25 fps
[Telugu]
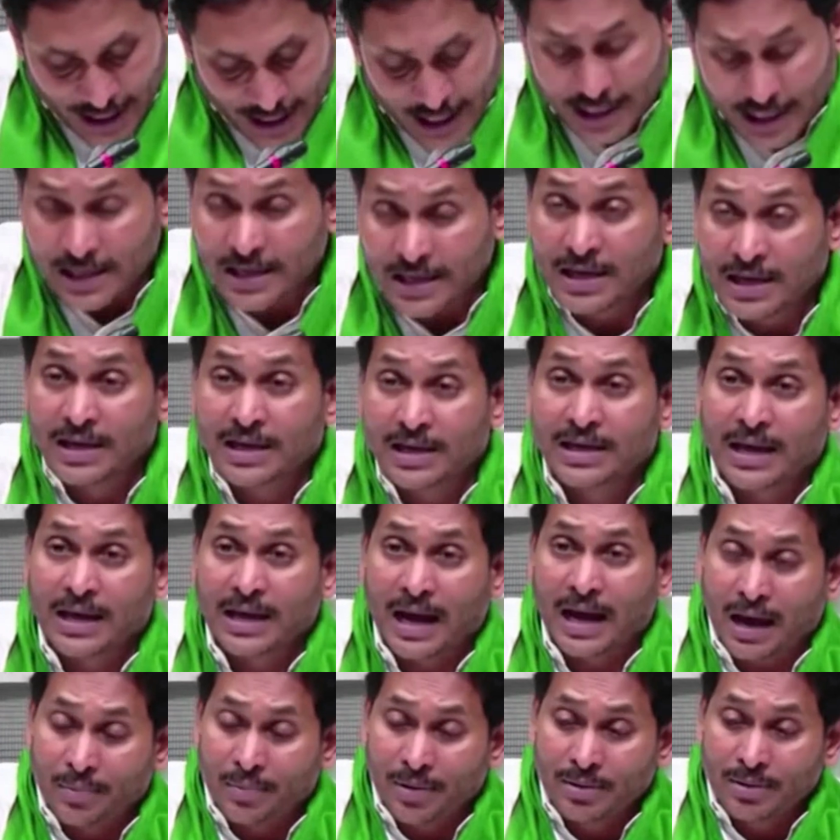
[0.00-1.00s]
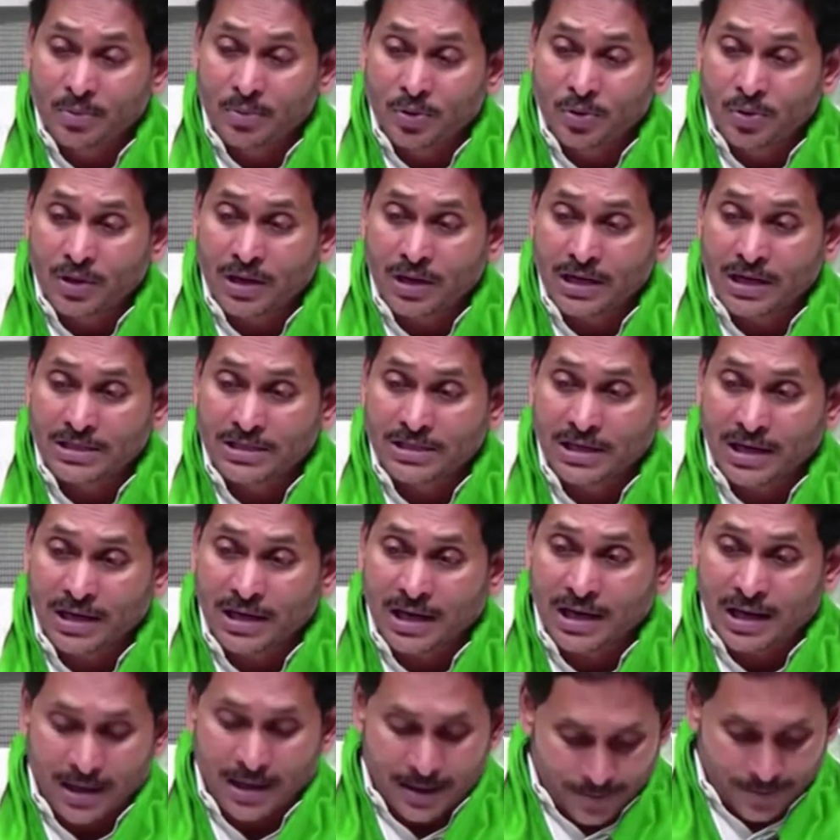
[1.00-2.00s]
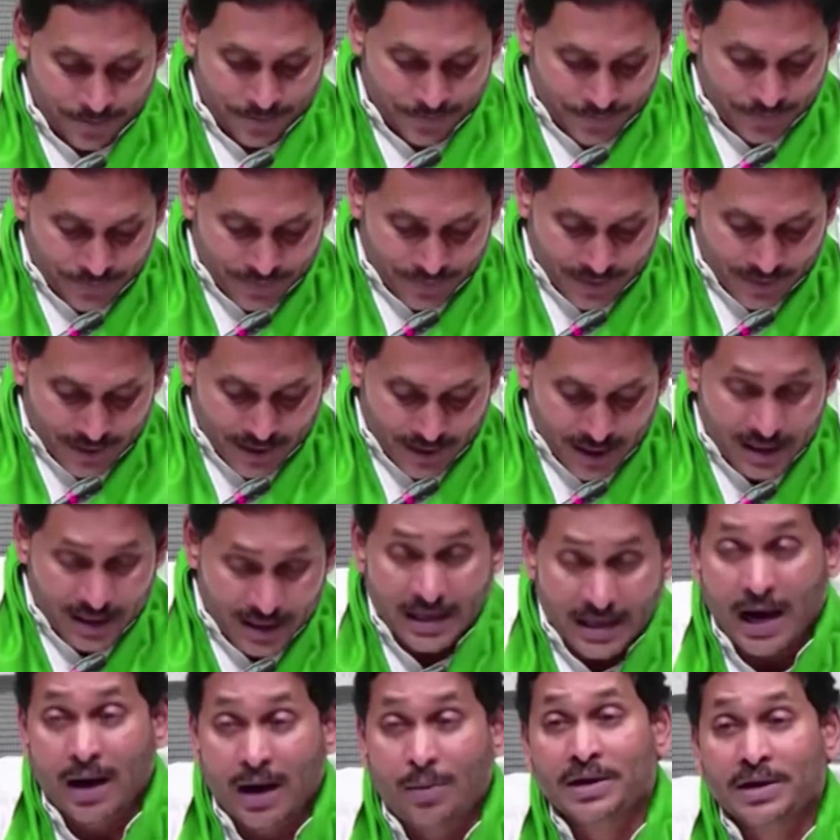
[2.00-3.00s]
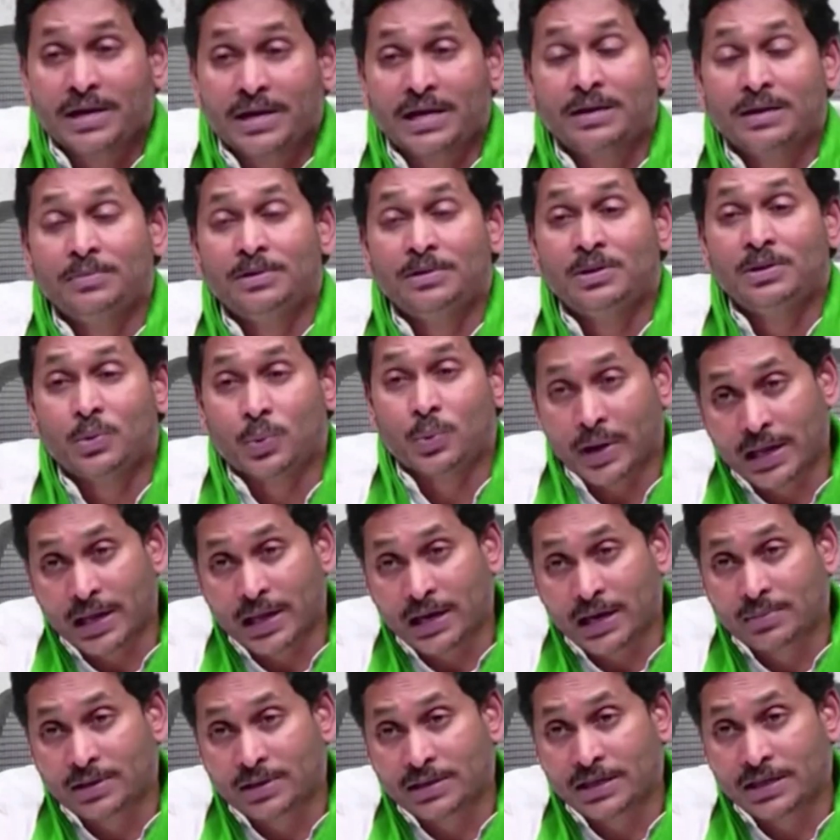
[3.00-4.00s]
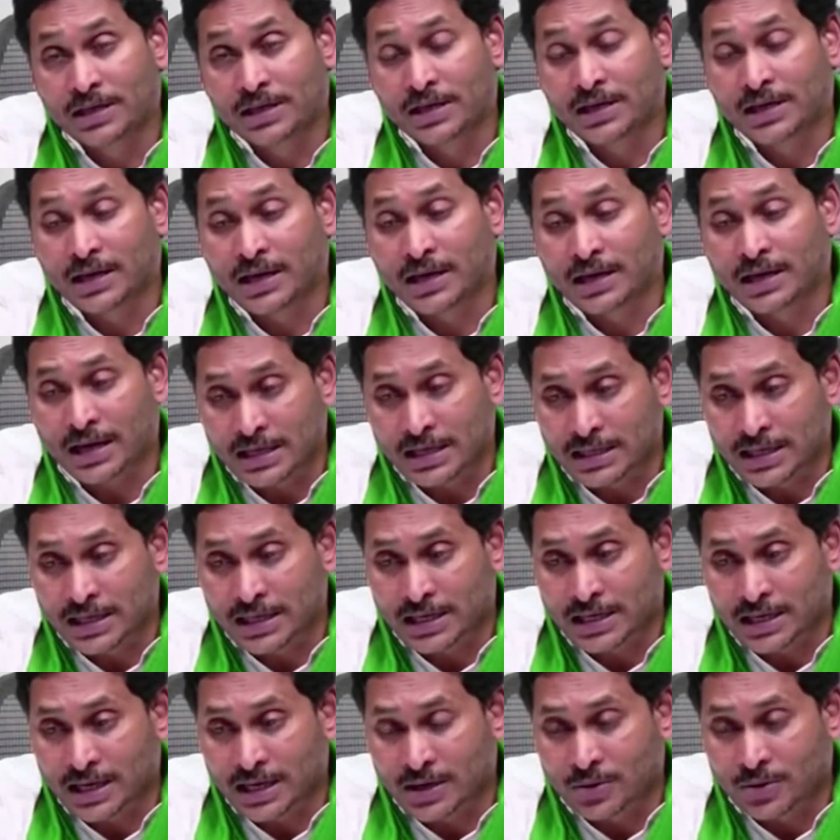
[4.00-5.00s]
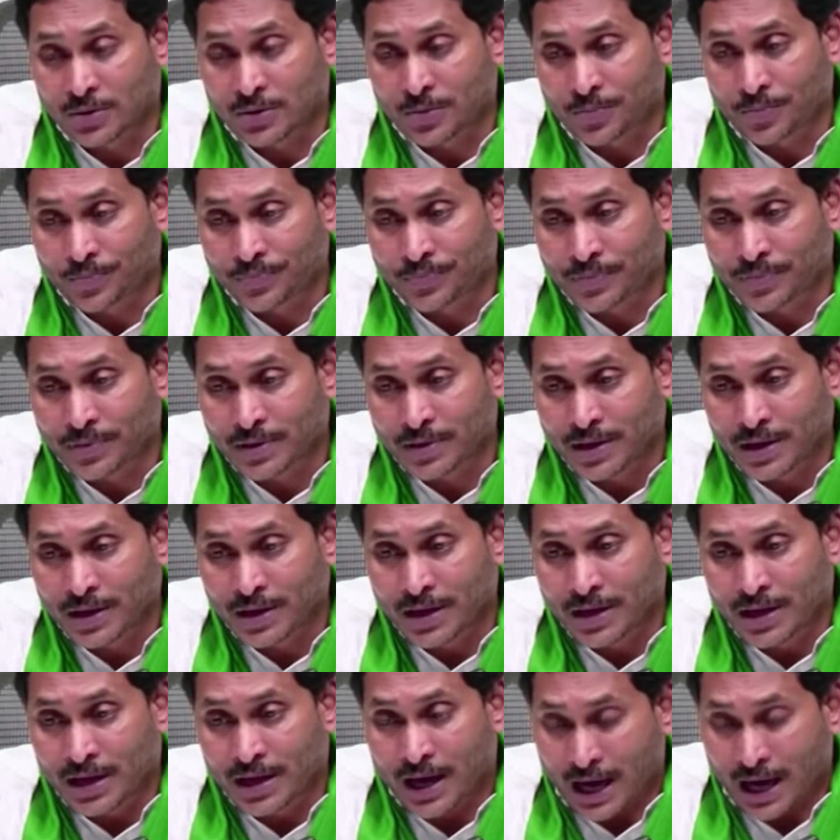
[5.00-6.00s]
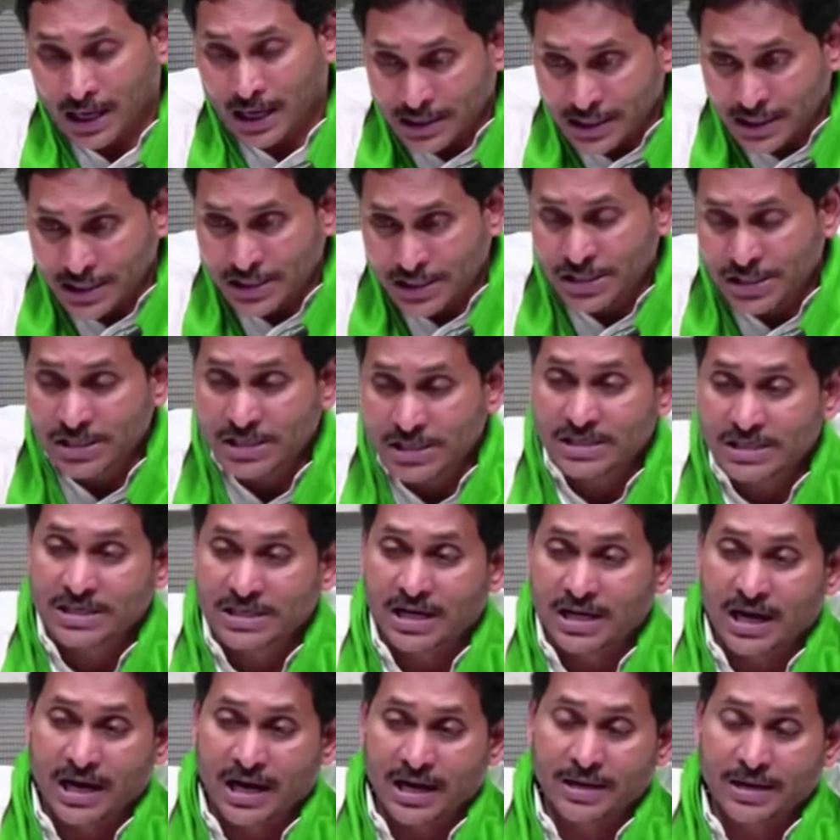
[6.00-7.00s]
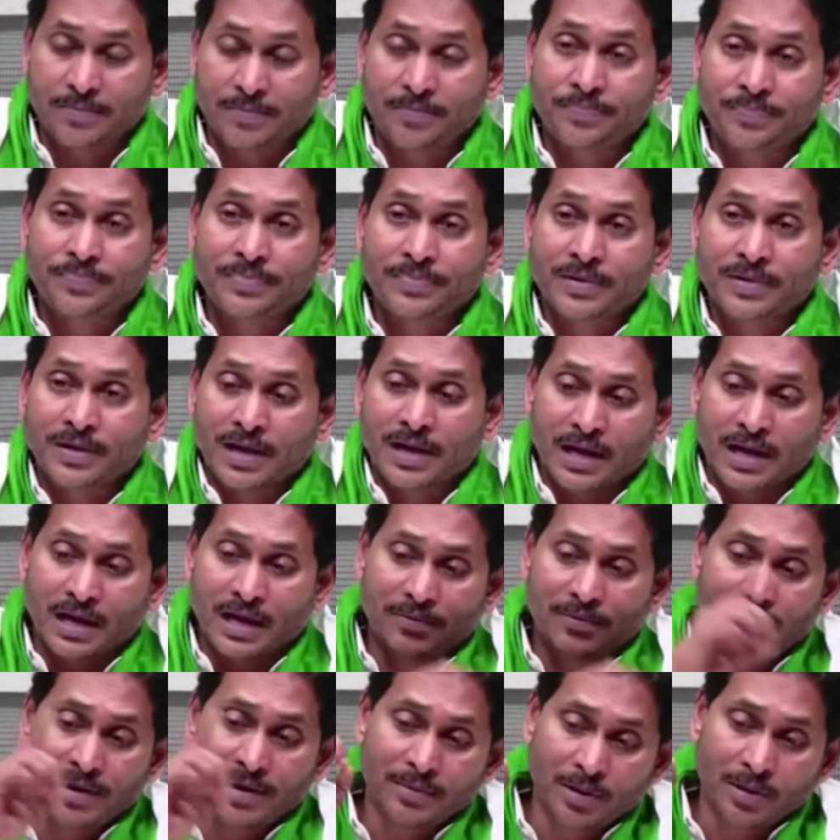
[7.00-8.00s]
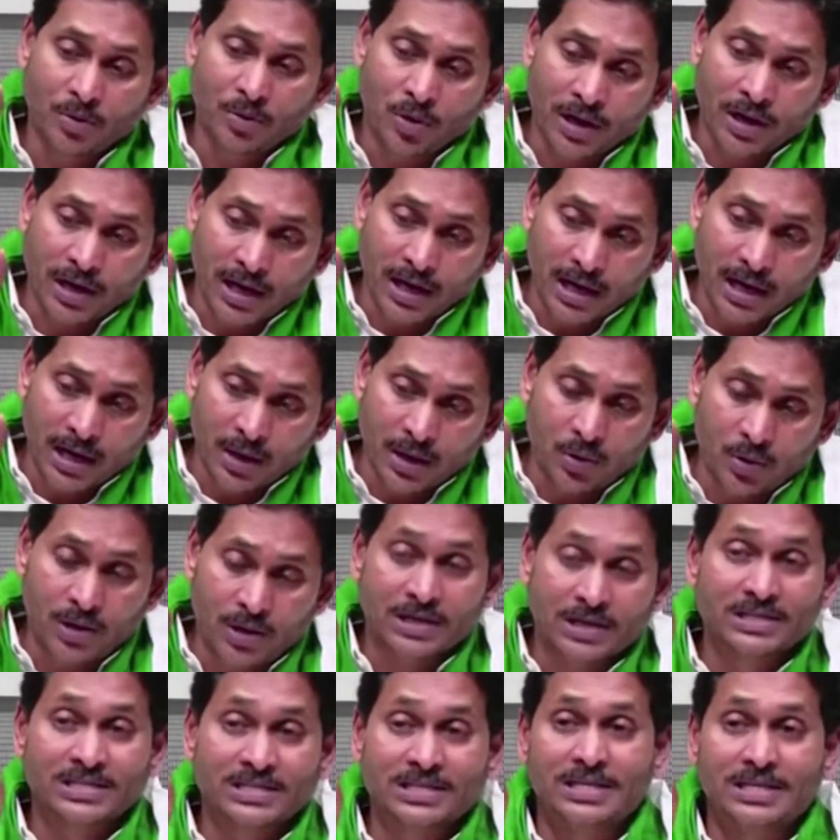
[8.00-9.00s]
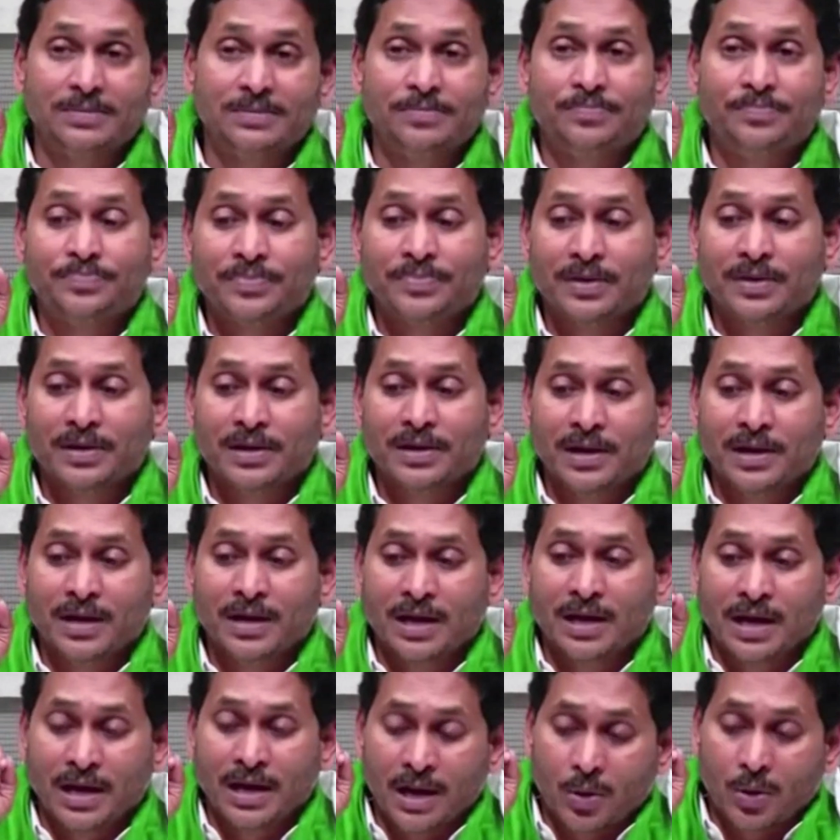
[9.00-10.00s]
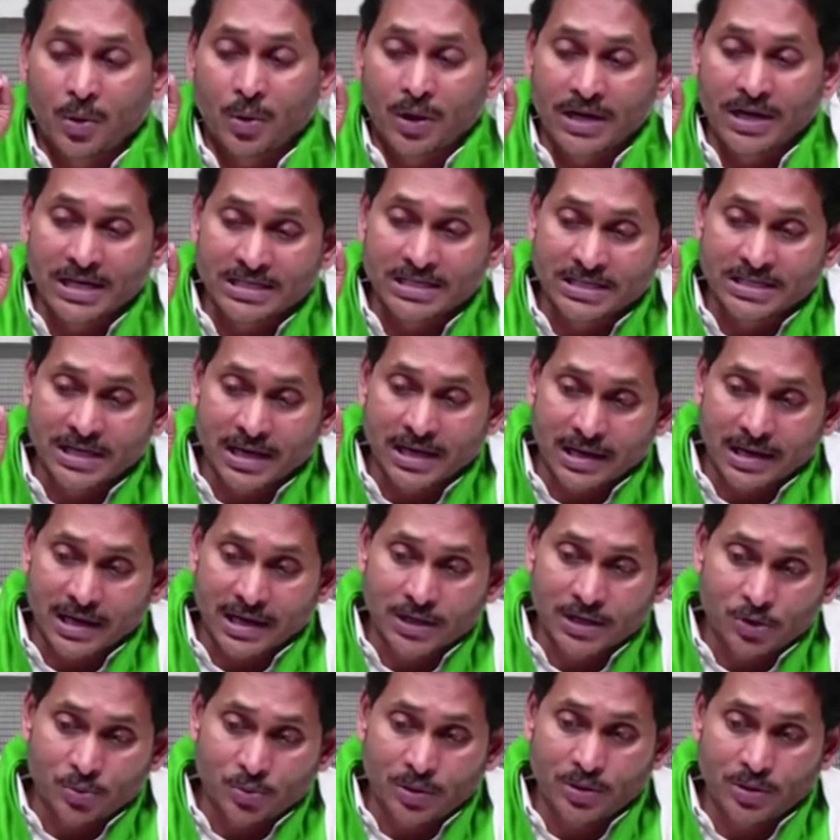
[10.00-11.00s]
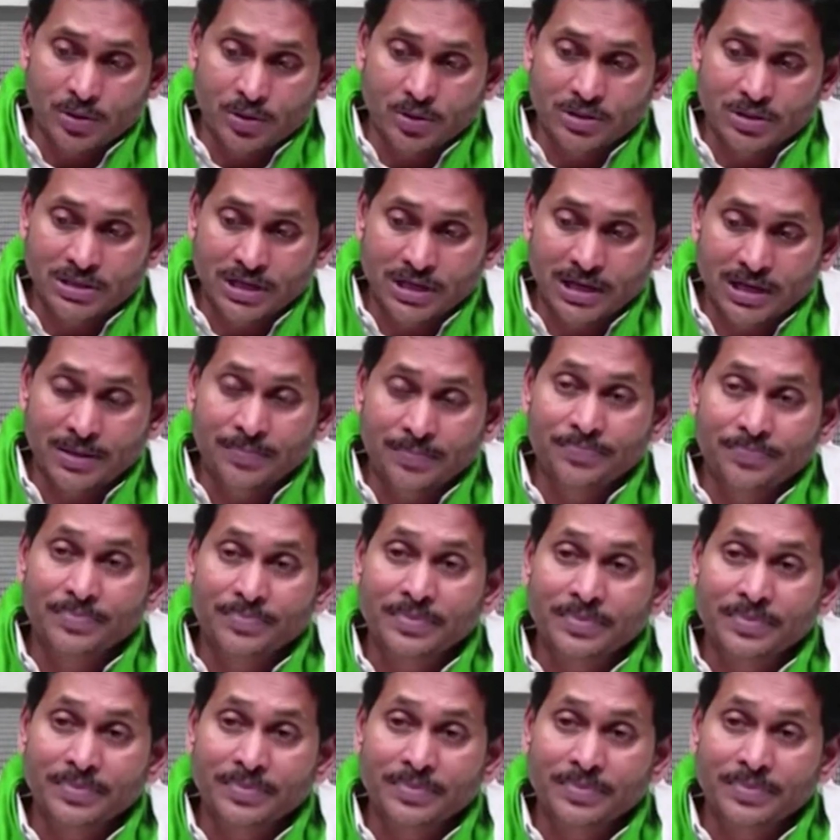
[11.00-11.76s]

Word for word: ఇలా ఈ యాభై మూడు లక్షల యాభై ఎనిమిది వేల మంది రైతన్నలకు అందించిన సహాయం కేవలం ఈ ఒకే ఒక్క స్కీమ్ వైఎస్ఆర్ రైతు భరోసా